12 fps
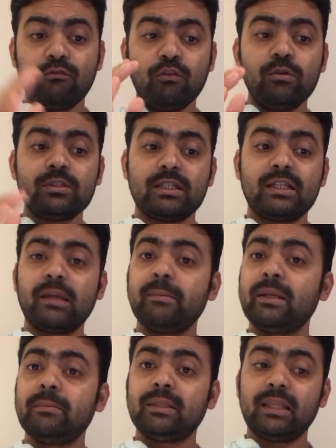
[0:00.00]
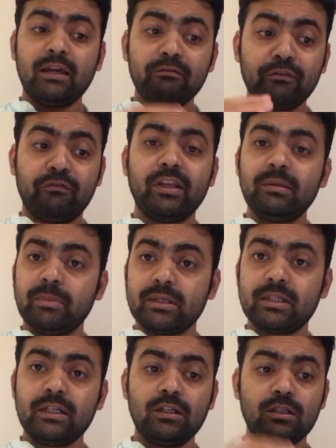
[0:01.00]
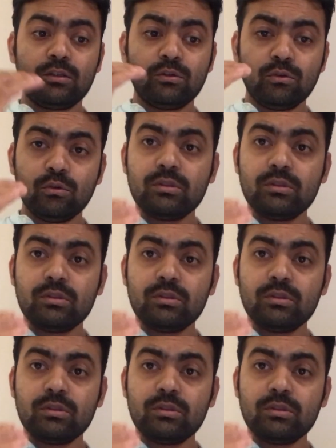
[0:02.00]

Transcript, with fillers: वो जैसे कि मैंने बताया 15 परसेंट तो